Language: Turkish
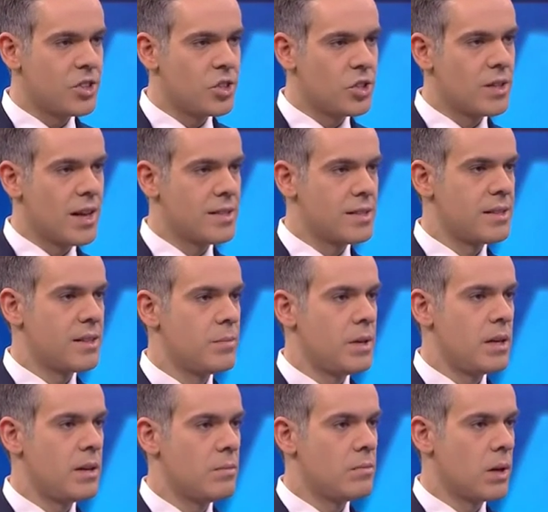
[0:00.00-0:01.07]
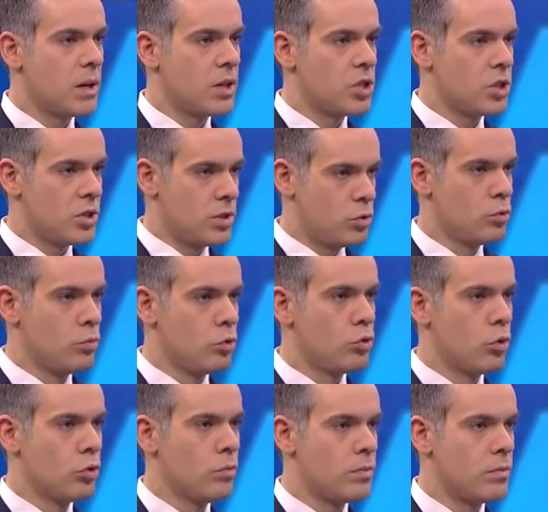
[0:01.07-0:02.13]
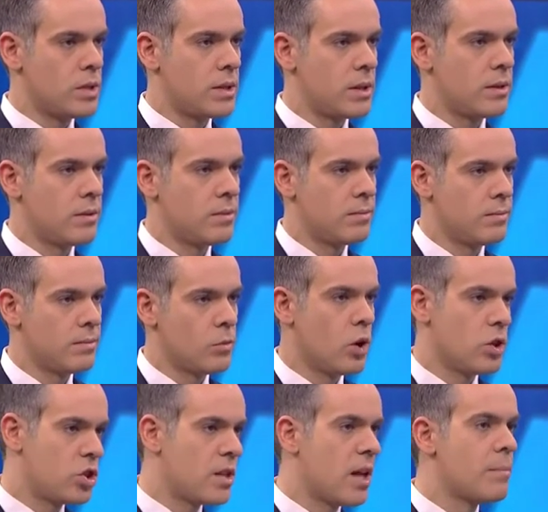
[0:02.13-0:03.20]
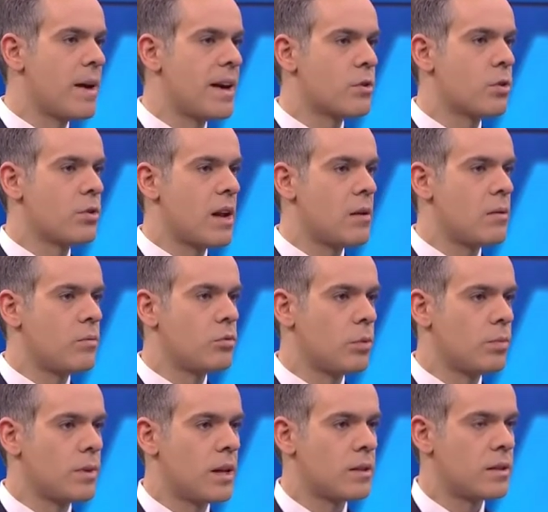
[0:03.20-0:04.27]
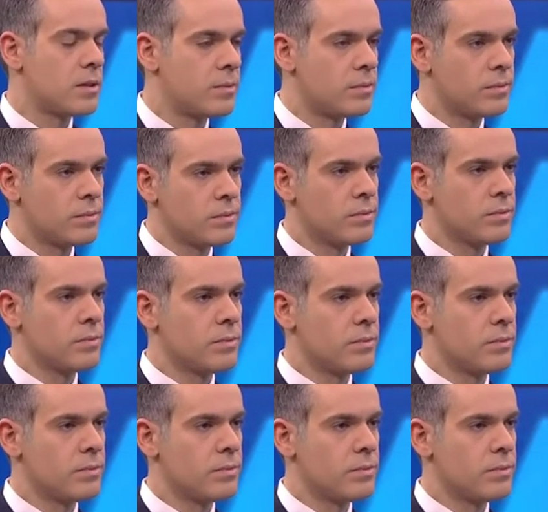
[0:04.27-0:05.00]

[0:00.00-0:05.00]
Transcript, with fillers: içinde aslında bir bakış açısı sunmuş oldu Kesinlikle. Bize. Bu açıdan belki önemli bir toplantı. Kesinlikle bence